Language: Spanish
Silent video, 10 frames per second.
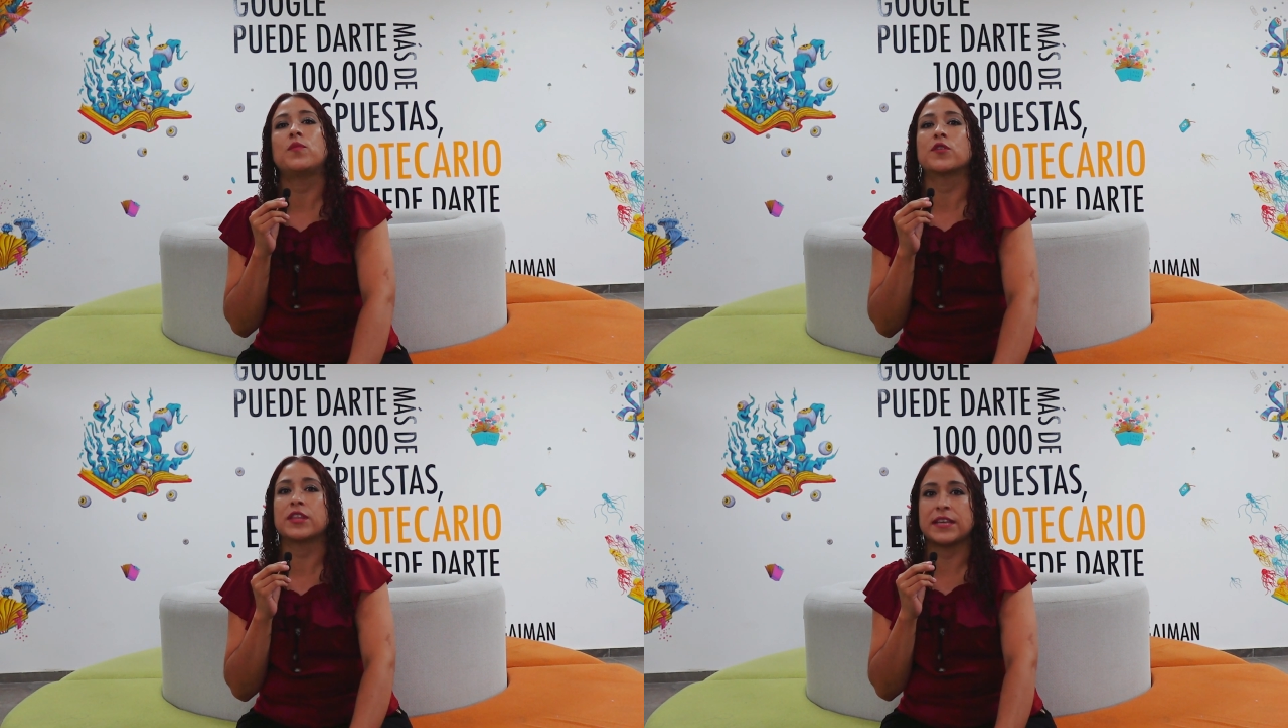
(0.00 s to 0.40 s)

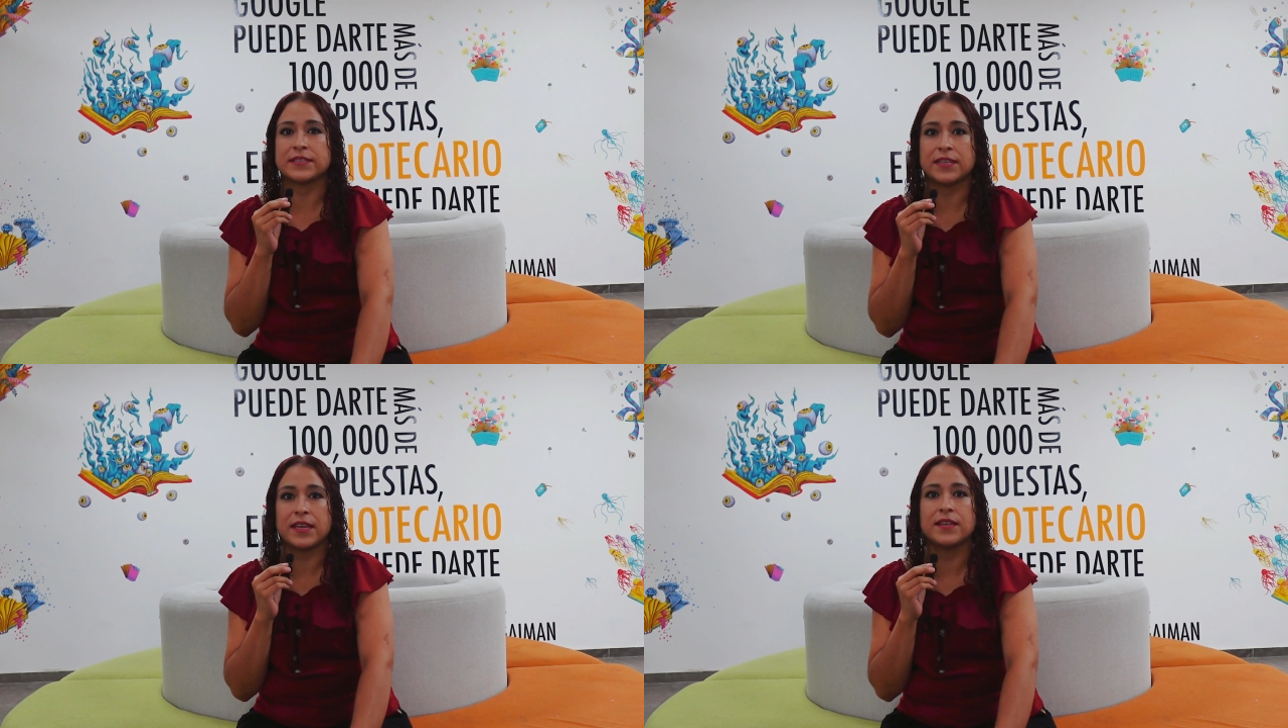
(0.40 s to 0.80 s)
por
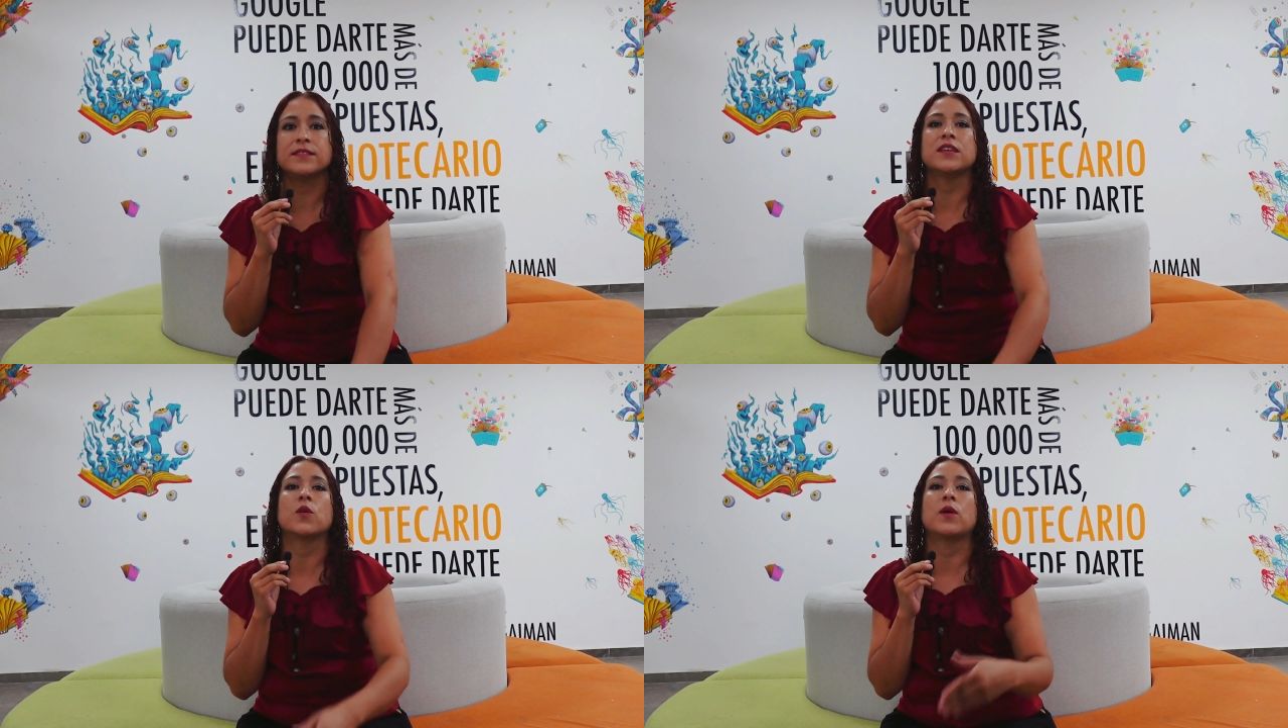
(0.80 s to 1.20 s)
10
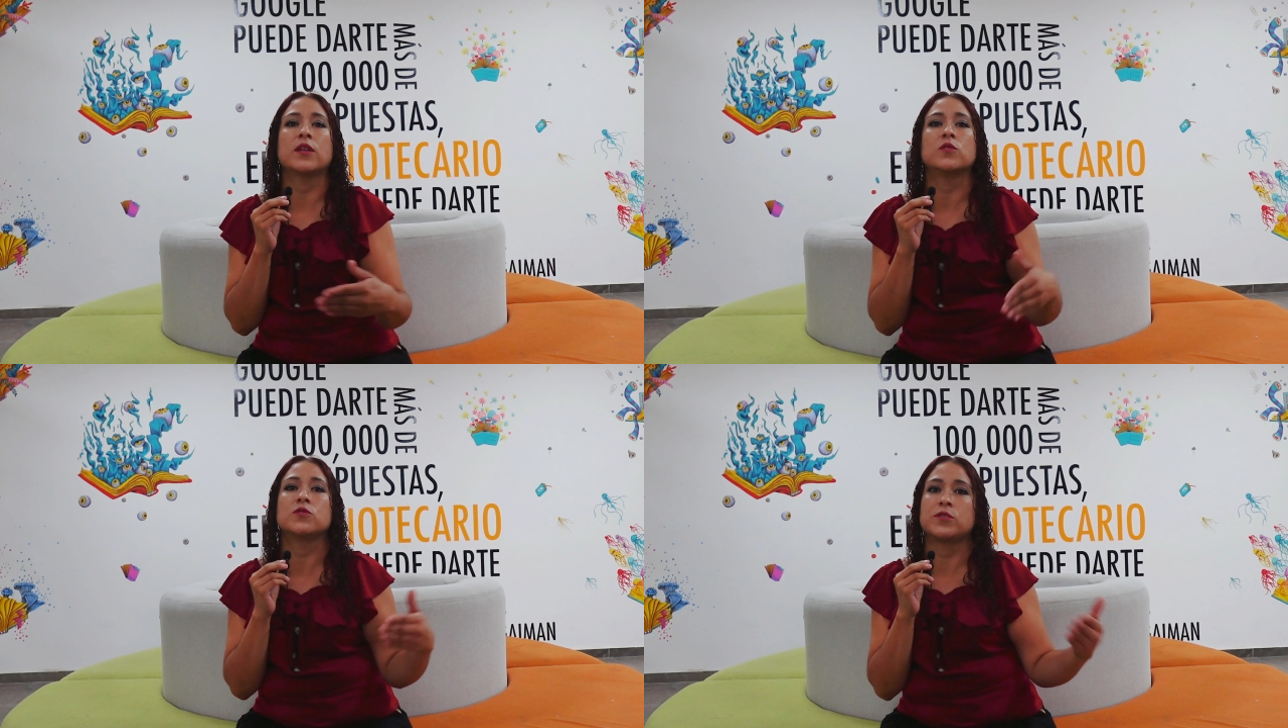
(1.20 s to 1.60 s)
días,
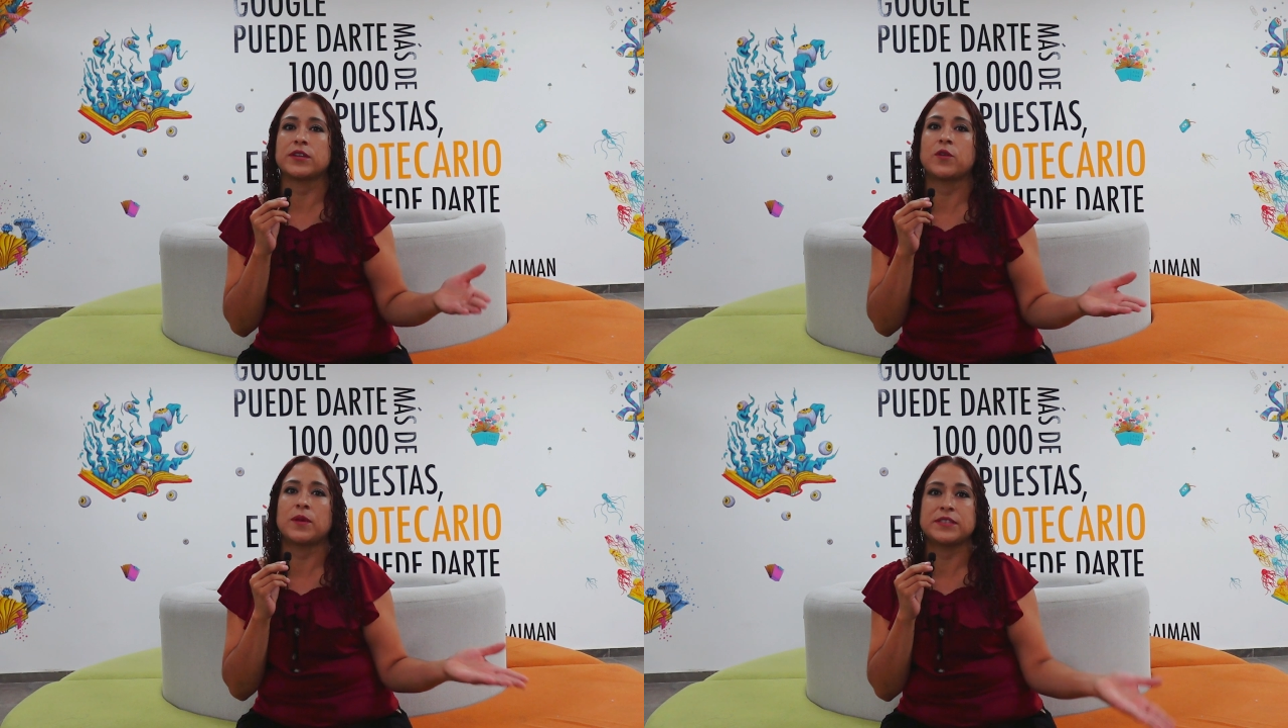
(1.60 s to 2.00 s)
igual con
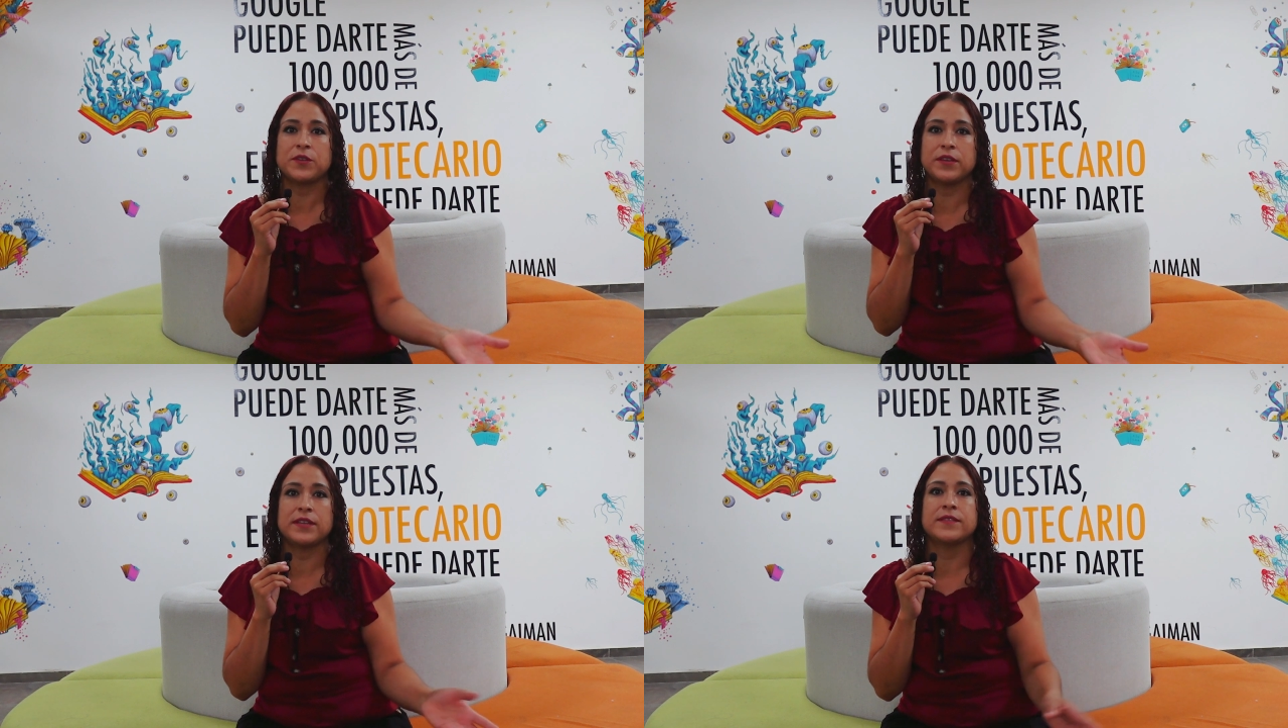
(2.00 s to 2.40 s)
dos
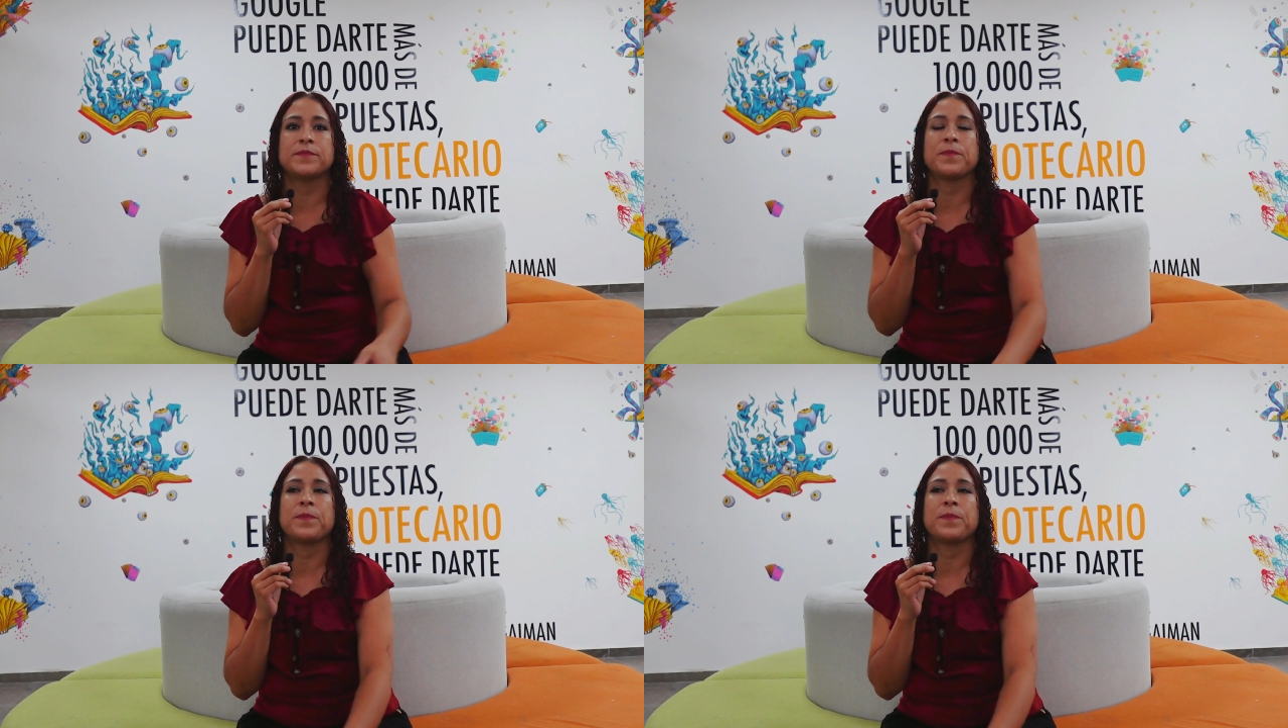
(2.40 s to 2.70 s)
renovaciones.